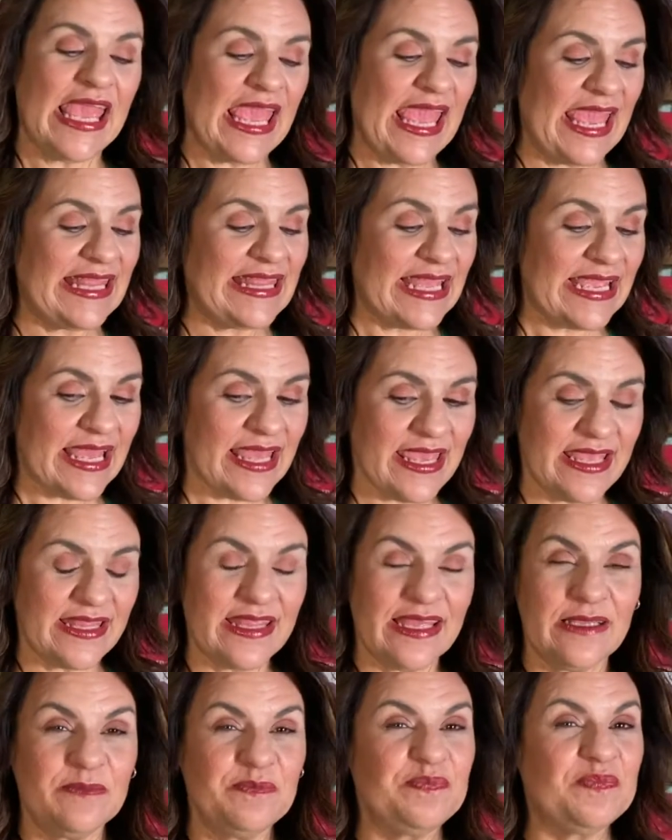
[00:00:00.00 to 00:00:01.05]
Esta
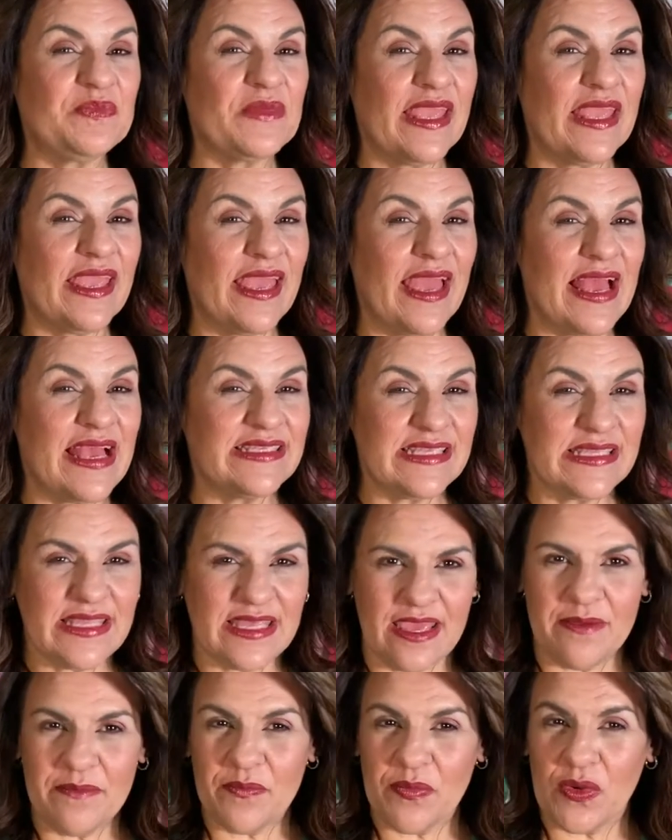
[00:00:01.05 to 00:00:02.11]
cajita hace
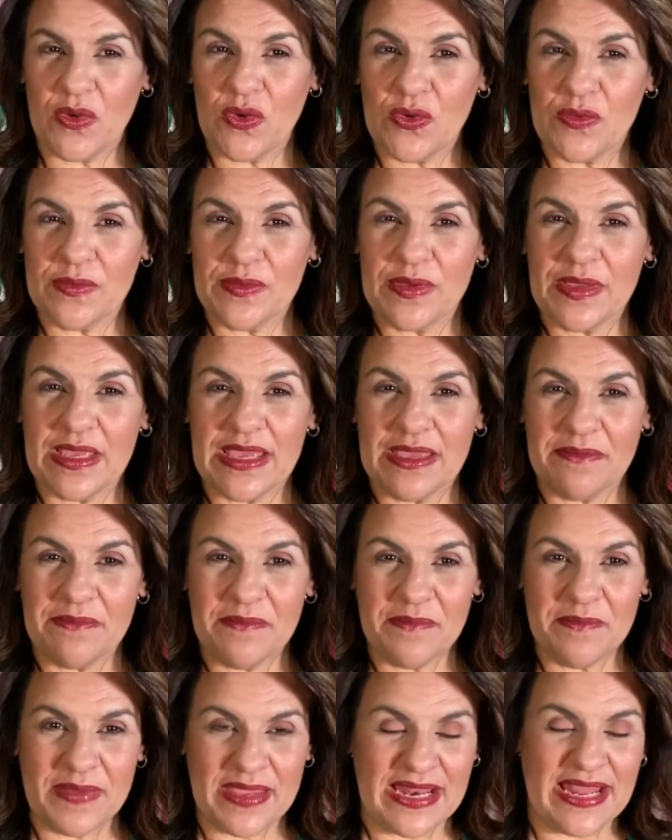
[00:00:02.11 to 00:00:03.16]
tiempo
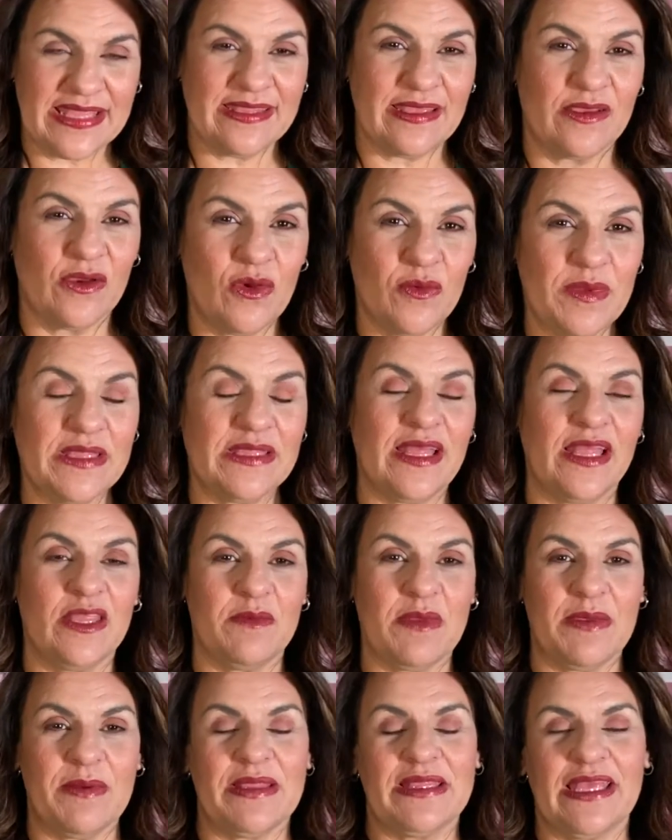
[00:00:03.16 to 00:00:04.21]
me la están comentando y
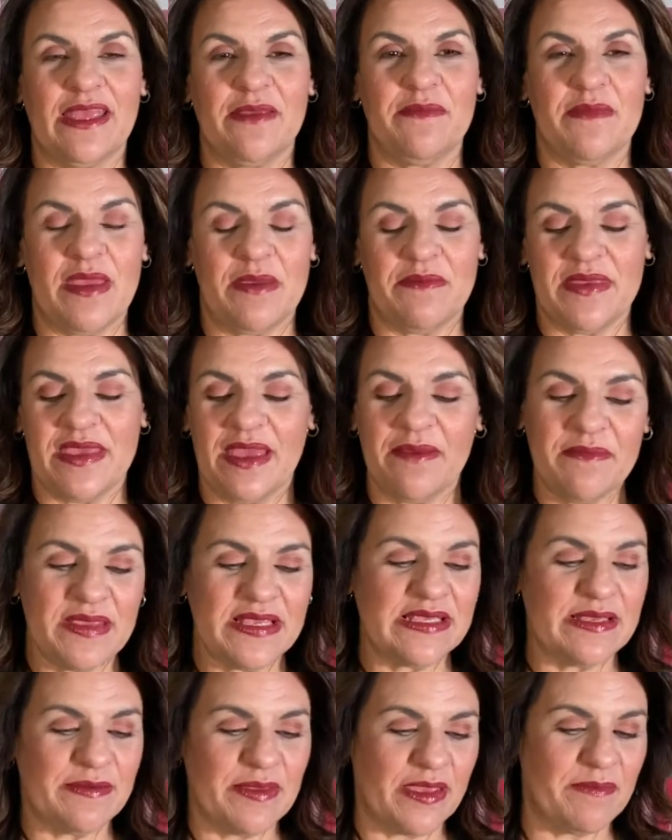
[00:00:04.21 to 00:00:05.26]
me mandan, envían
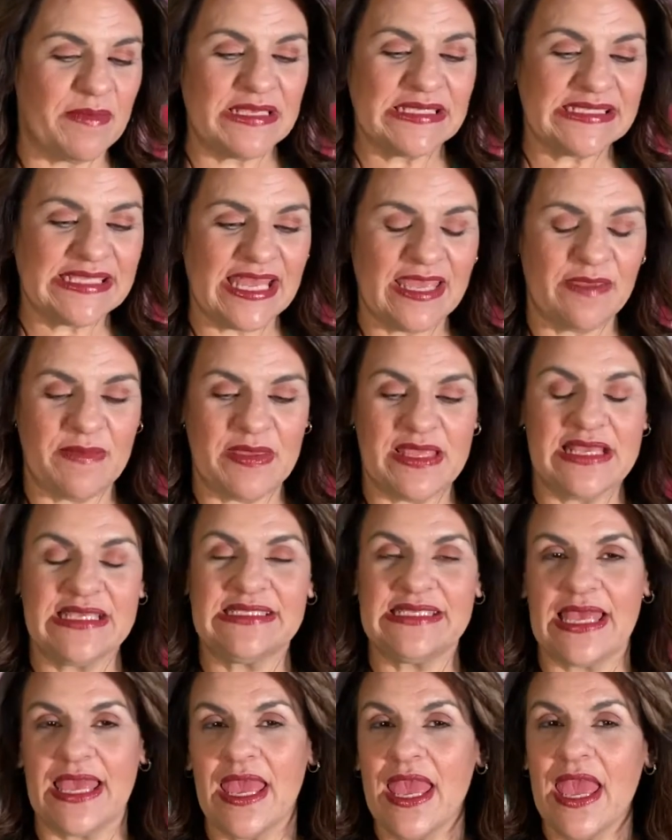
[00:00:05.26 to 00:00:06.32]
eh, mensajes y me
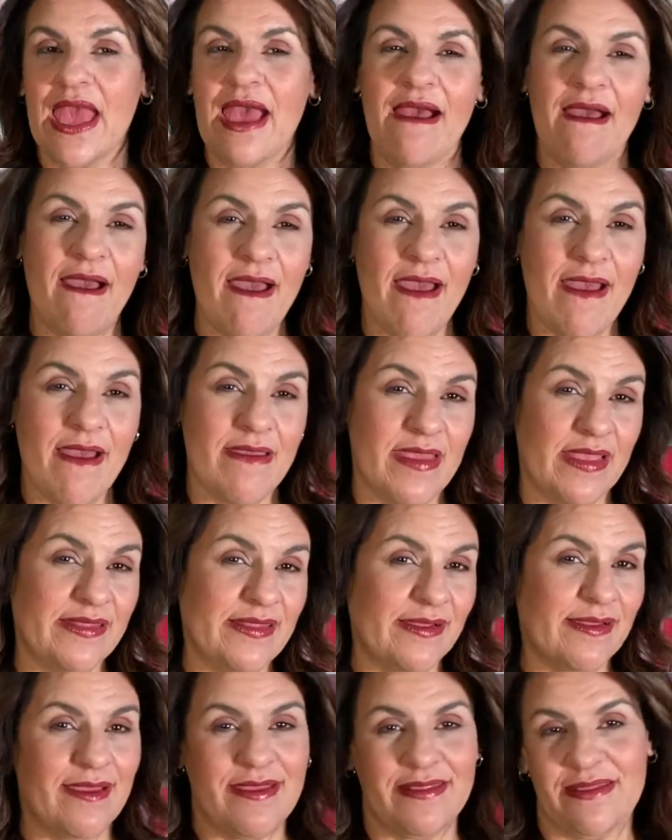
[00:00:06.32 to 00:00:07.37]
dice, ay, esta
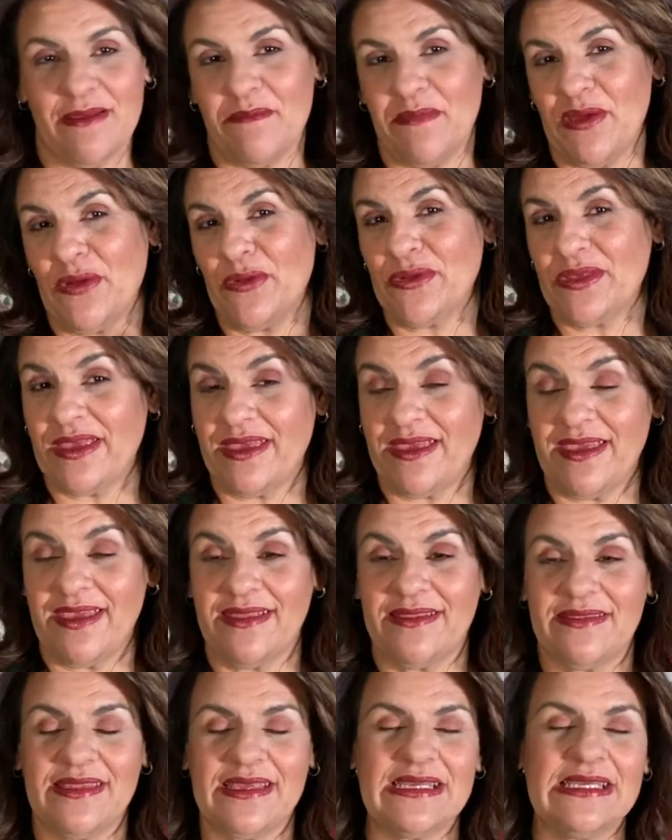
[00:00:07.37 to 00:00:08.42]
cajita es mejor que
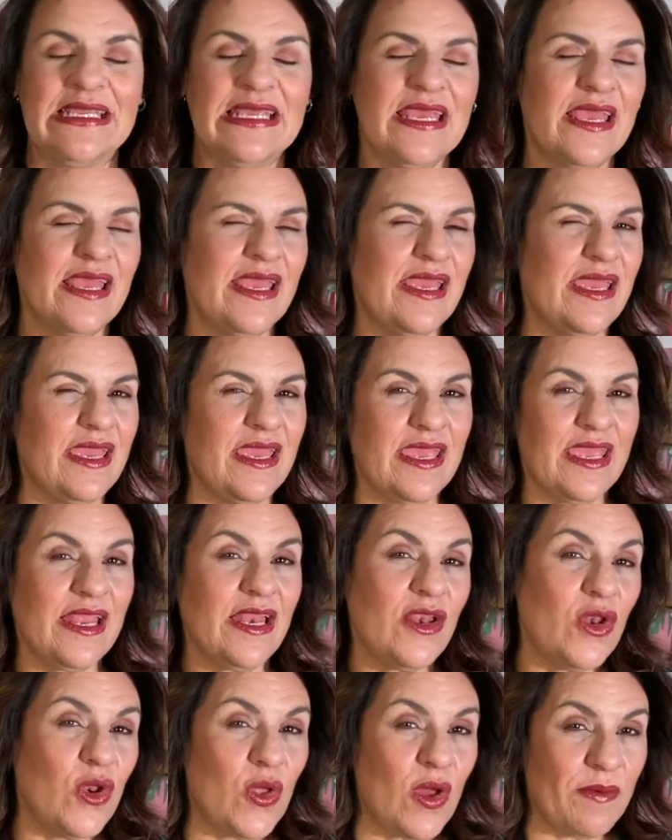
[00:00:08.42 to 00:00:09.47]
esta.
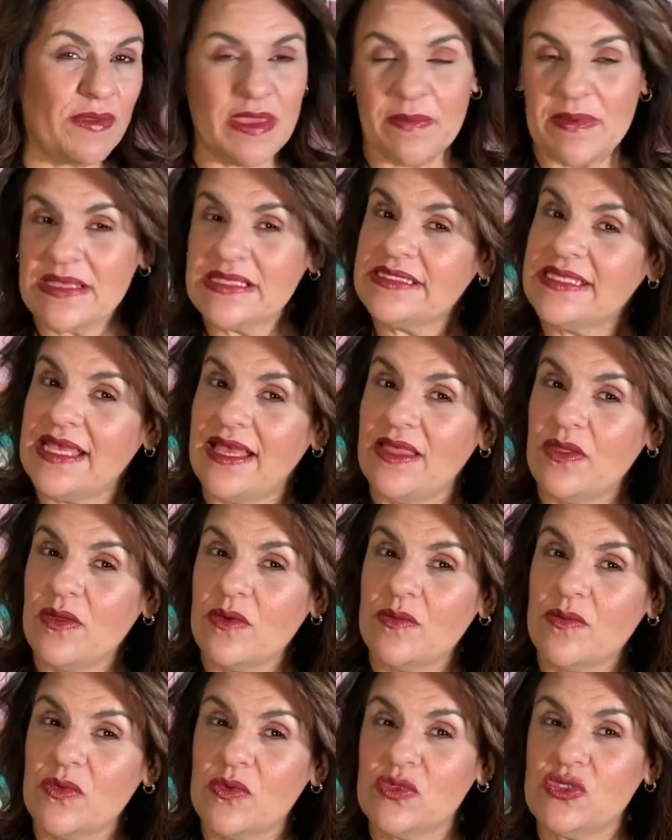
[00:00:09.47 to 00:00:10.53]
Y lo había pensado
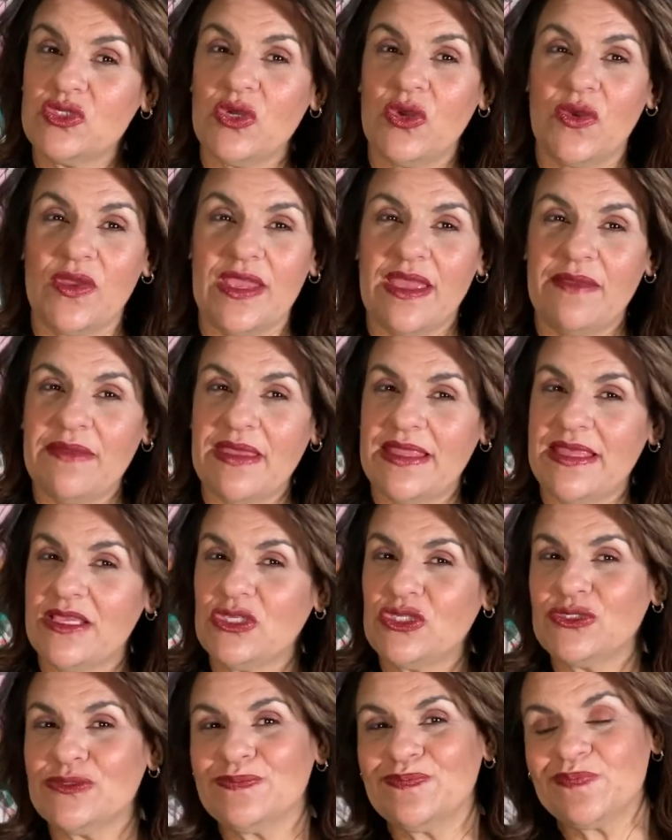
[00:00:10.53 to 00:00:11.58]
mucho y había
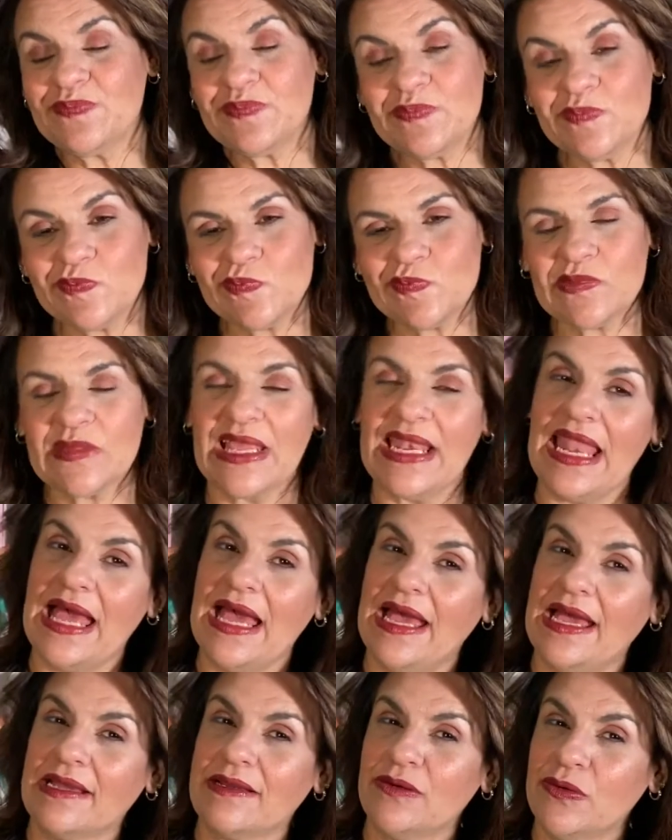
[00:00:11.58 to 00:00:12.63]
dicho, mm,
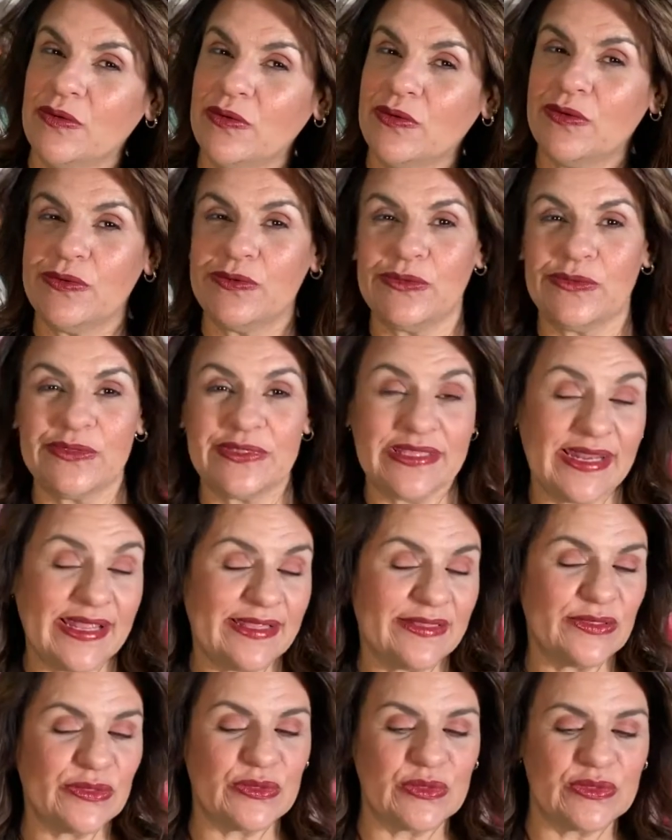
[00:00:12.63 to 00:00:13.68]
la cojo, no
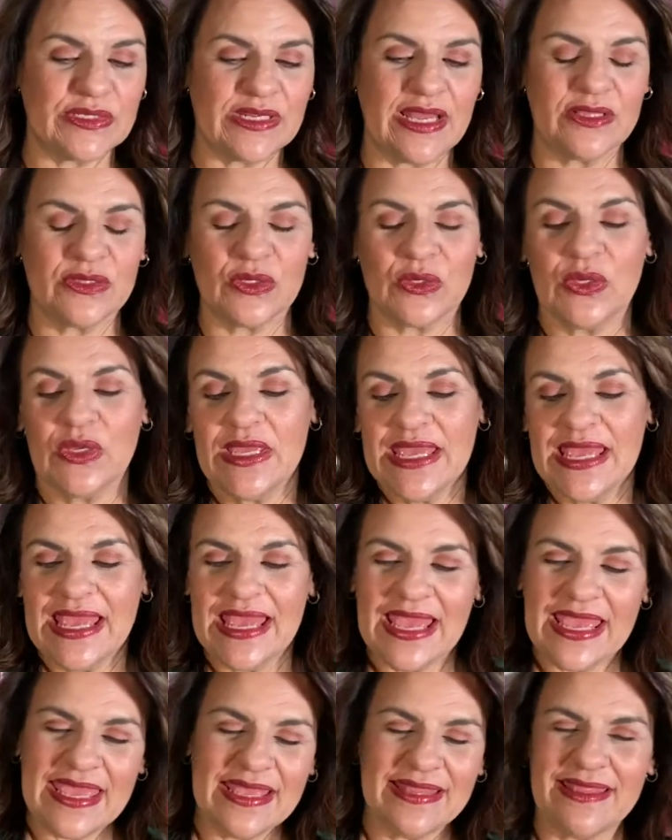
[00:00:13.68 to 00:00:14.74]
trato, no trato.
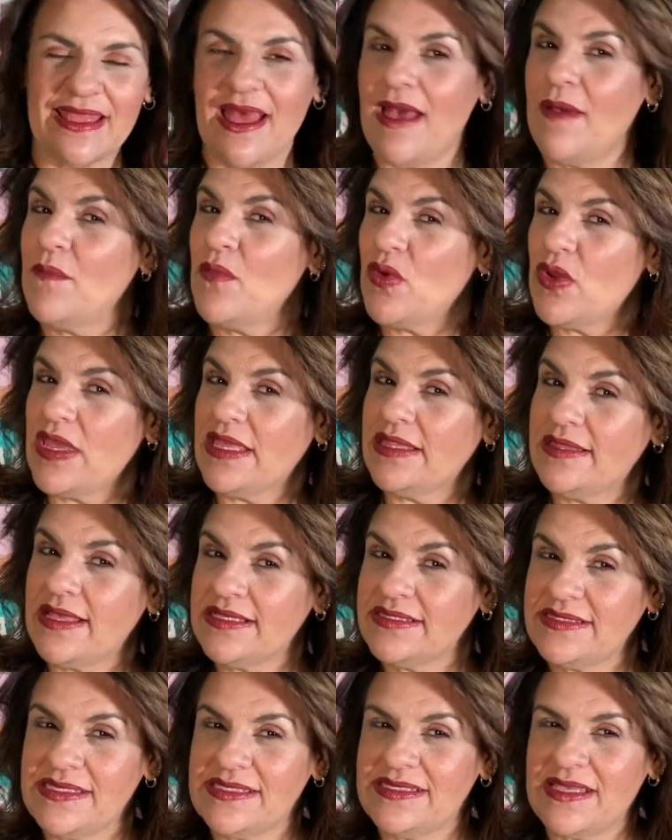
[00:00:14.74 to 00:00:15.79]
Y estaba muy
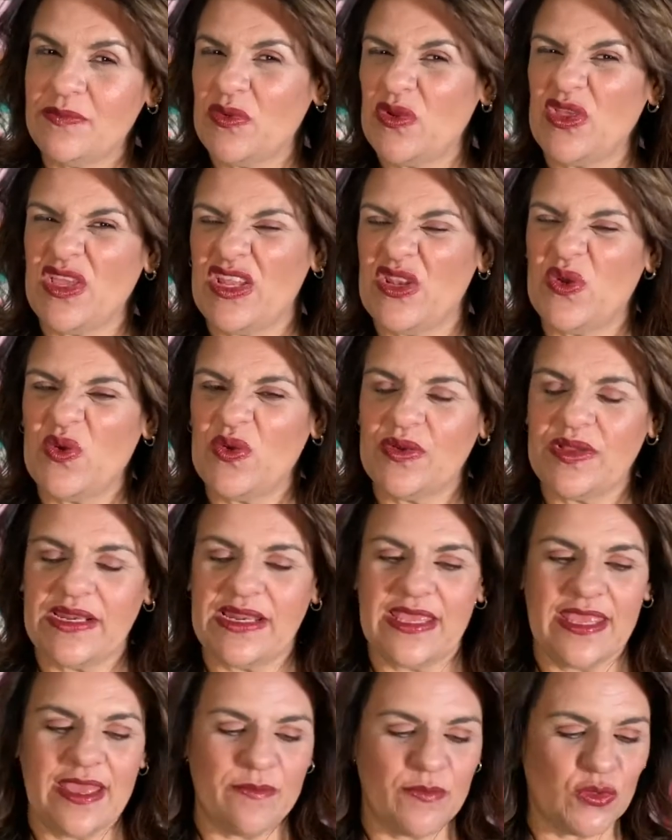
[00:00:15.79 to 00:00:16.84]
indecisa porque no
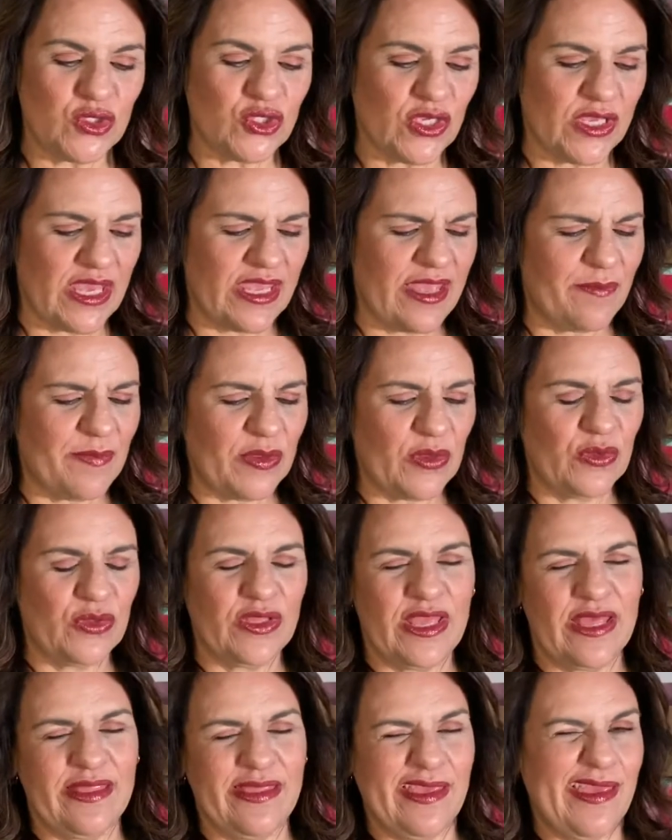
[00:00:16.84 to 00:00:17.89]
creía mucho en ella, pero un
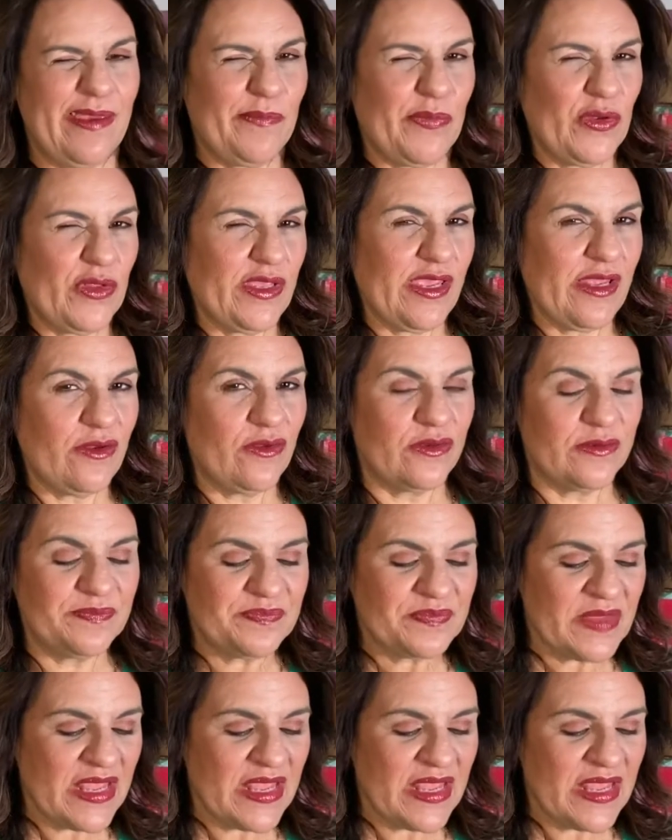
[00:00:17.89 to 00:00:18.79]
día dije, ¿por qué no?